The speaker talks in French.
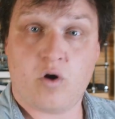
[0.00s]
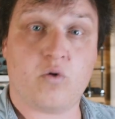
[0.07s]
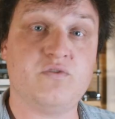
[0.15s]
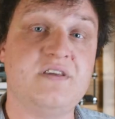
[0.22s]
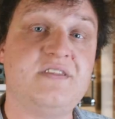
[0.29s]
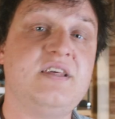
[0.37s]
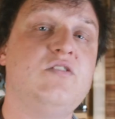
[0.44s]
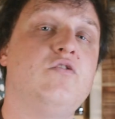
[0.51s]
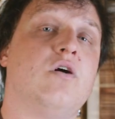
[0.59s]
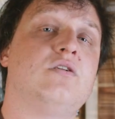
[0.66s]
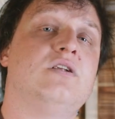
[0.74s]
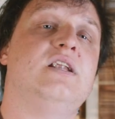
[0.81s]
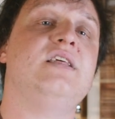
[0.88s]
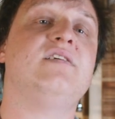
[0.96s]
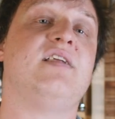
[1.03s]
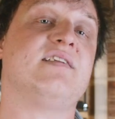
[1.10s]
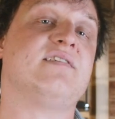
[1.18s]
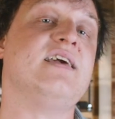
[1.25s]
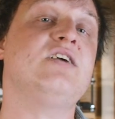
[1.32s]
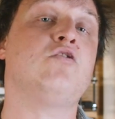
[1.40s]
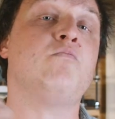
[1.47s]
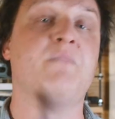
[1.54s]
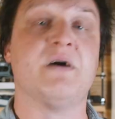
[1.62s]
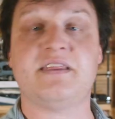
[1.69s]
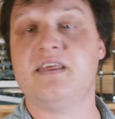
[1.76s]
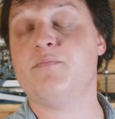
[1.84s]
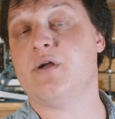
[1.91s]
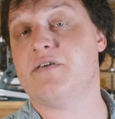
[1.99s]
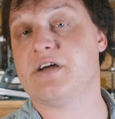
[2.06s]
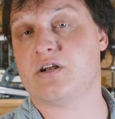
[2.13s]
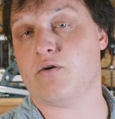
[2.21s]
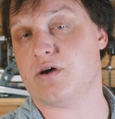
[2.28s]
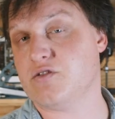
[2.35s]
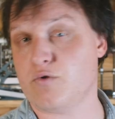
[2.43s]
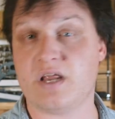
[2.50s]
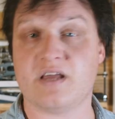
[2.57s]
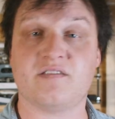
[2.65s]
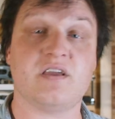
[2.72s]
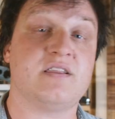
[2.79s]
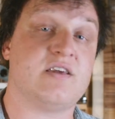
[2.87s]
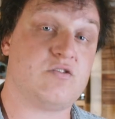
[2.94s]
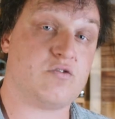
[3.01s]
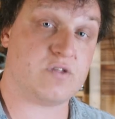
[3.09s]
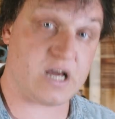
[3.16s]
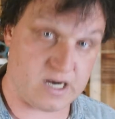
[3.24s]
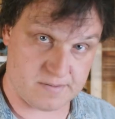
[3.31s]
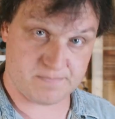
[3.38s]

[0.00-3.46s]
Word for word: on décide de rendre la ligne électrique compatible avec le réseau électrique national.